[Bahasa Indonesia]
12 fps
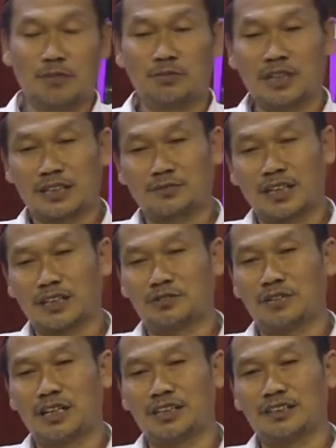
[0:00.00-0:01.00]
Abdul Aswad
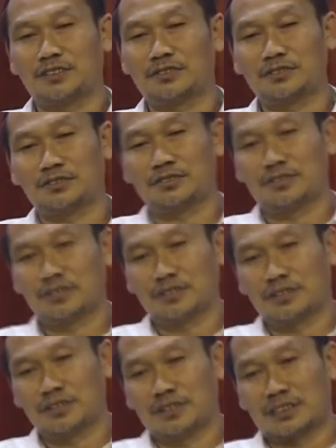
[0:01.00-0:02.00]
Abdul Ali itu
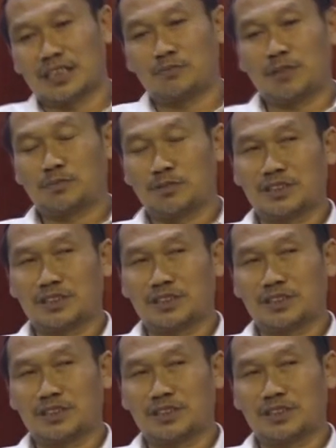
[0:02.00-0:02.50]
sama